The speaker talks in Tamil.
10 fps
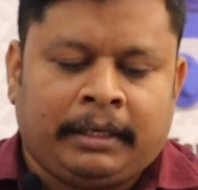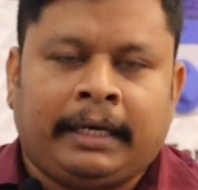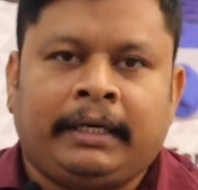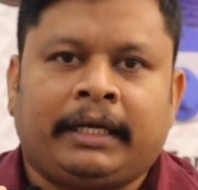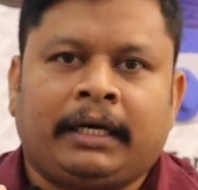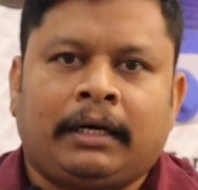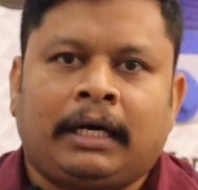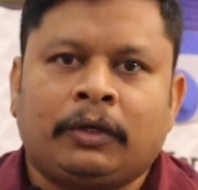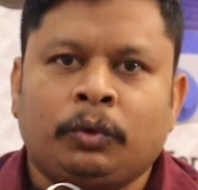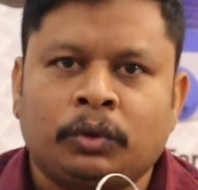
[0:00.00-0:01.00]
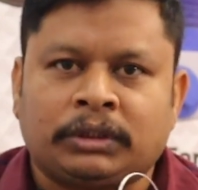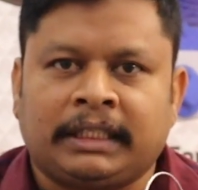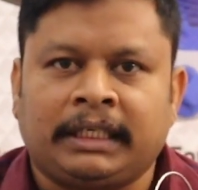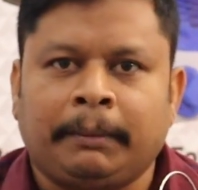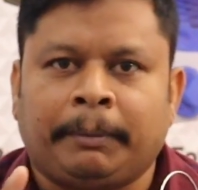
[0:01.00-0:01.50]
என்டையர் நானூறு
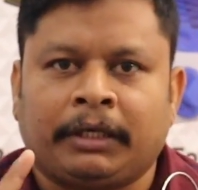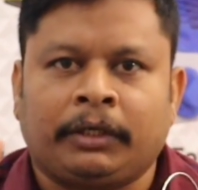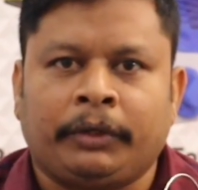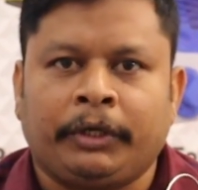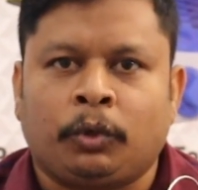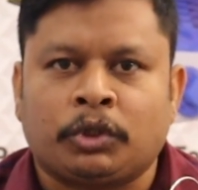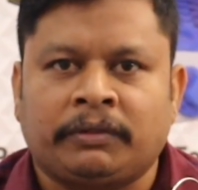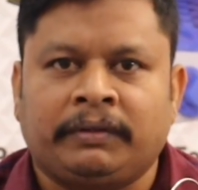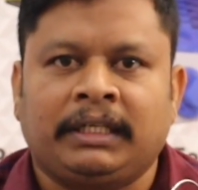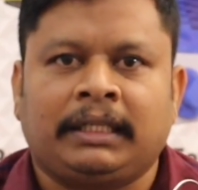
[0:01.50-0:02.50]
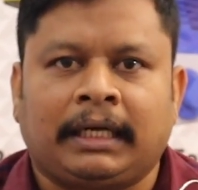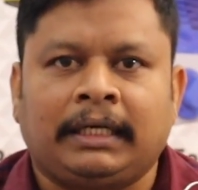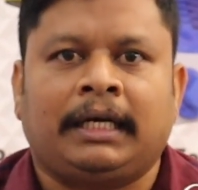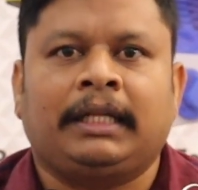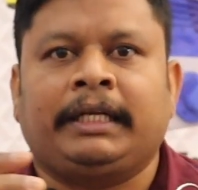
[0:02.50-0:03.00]
சதுரடி பறக்கக்கூடிய கொசு வந்து
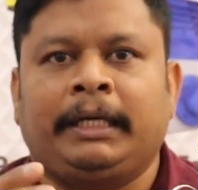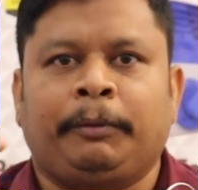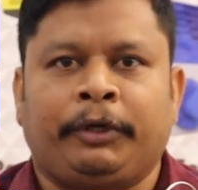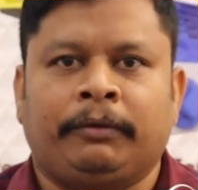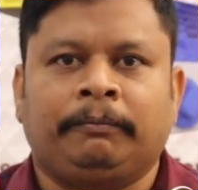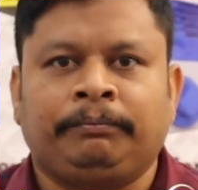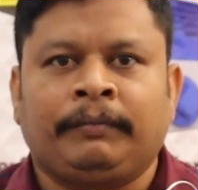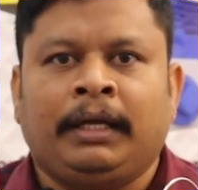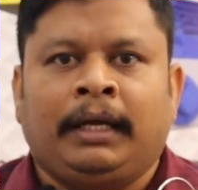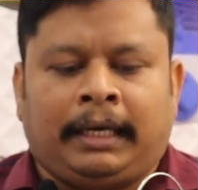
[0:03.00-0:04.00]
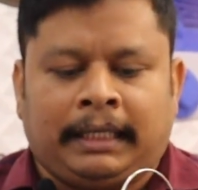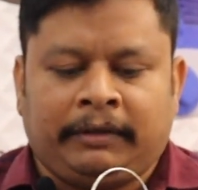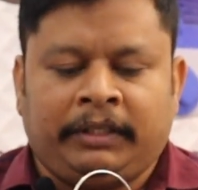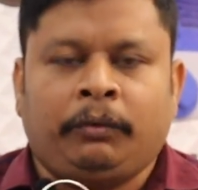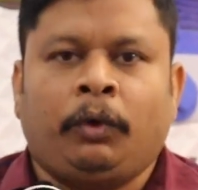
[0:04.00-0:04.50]
தன்னால் தேடி பிடிக்கும்
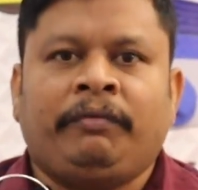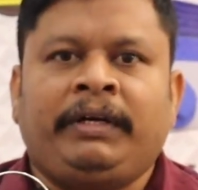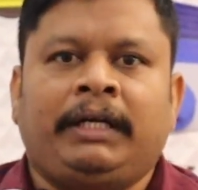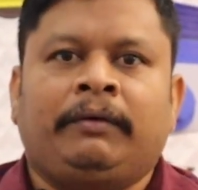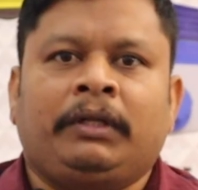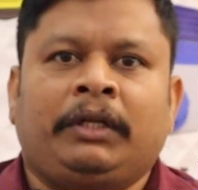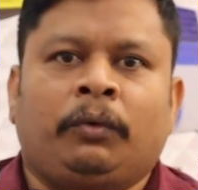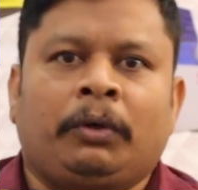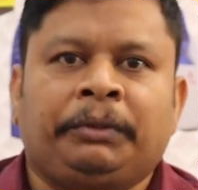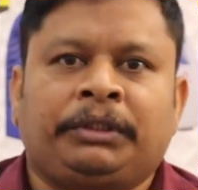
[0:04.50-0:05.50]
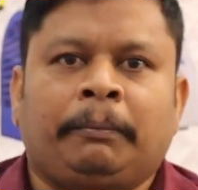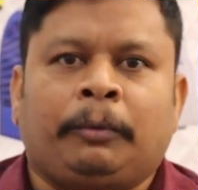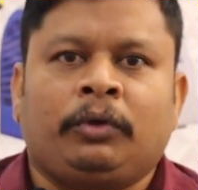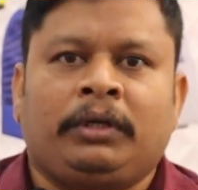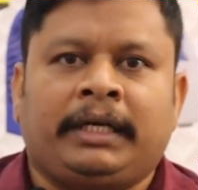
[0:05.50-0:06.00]
அதாவது ஒரு வீட்டுக்கு வந்து இது ஒரு மிஷின்
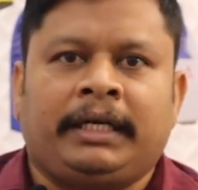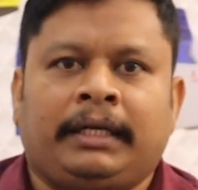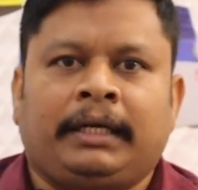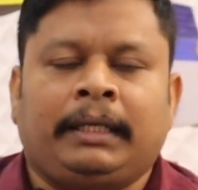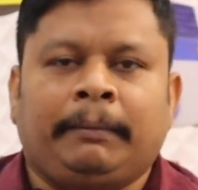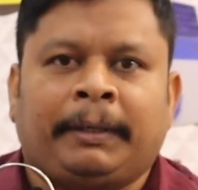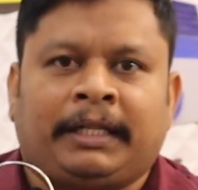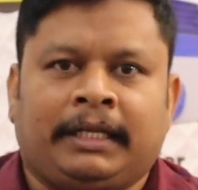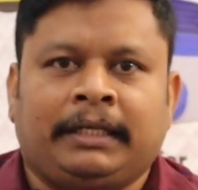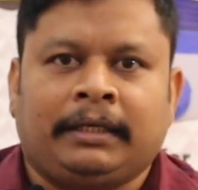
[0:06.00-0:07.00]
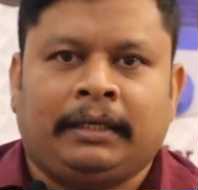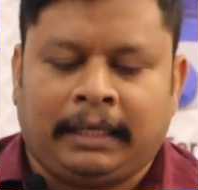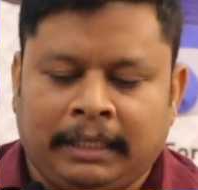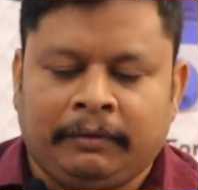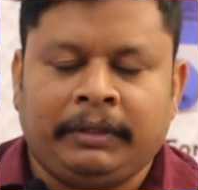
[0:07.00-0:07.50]
போதுன்னு கேட்டிங்கன்னா இது பத்தாதுங்க
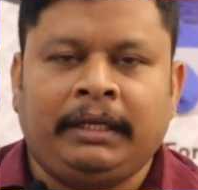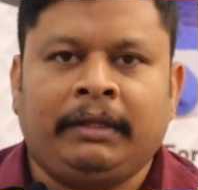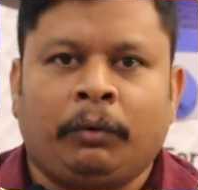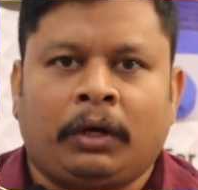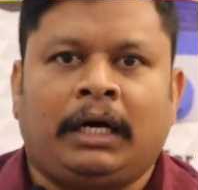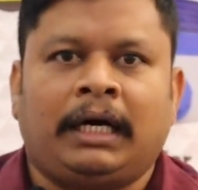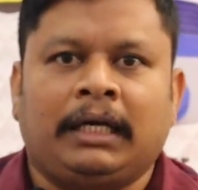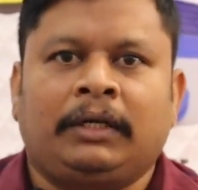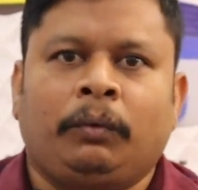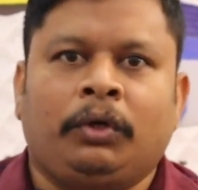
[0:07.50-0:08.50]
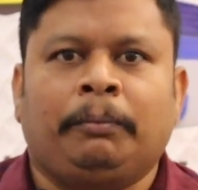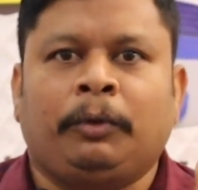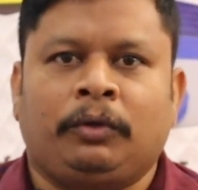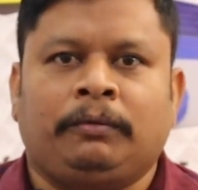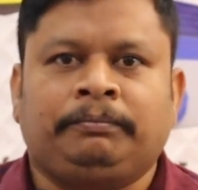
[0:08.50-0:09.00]
அதாவது இது ஒரு ஹாலுக்கு ஒன்று
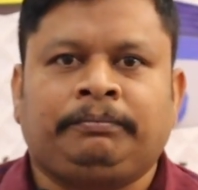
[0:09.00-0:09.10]
போதும்